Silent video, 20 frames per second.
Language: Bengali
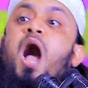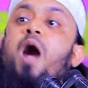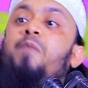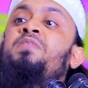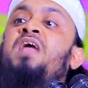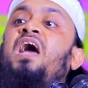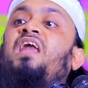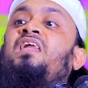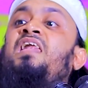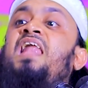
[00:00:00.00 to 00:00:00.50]

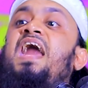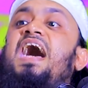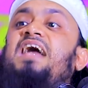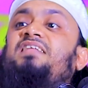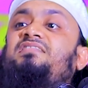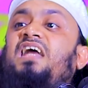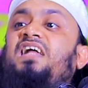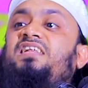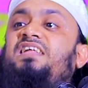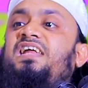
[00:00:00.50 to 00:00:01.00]
আমি আল্লাহ
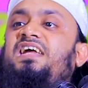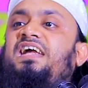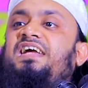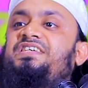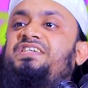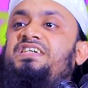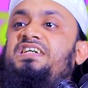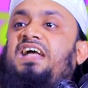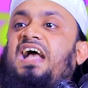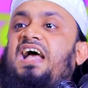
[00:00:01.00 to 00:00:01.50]
তাদেরকে
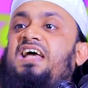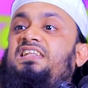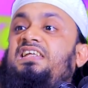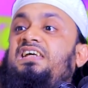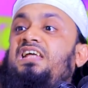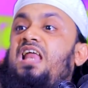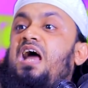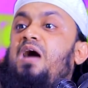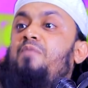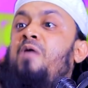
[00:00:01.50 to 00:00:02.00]
শিখাই
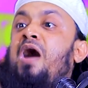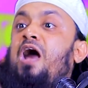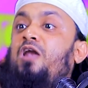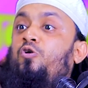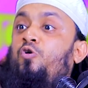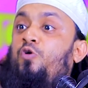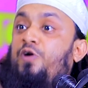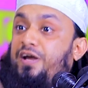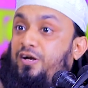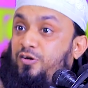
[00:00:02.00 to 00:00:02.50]
দিলাম
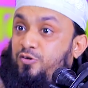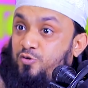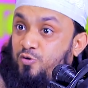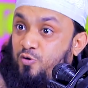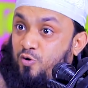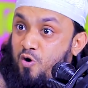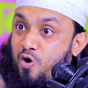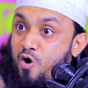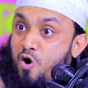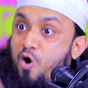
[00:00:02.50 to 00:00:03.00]
আলো একটু
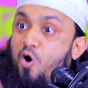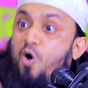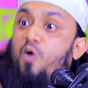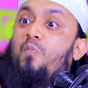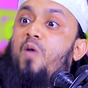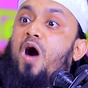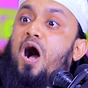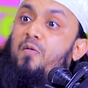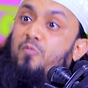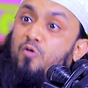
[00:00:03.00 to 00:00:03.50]
কম
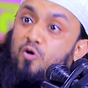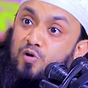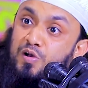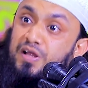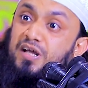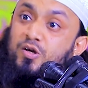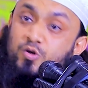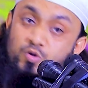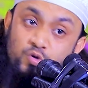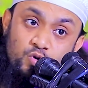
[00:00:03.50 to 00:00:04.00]
আমল
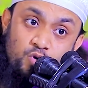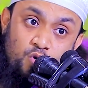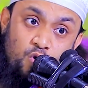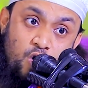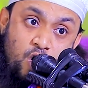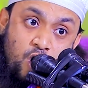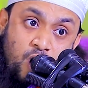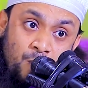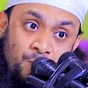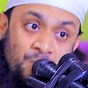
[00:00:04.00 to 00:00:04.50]
একটু
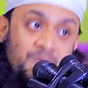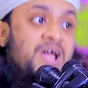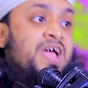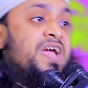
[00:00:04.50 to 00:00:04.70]
কম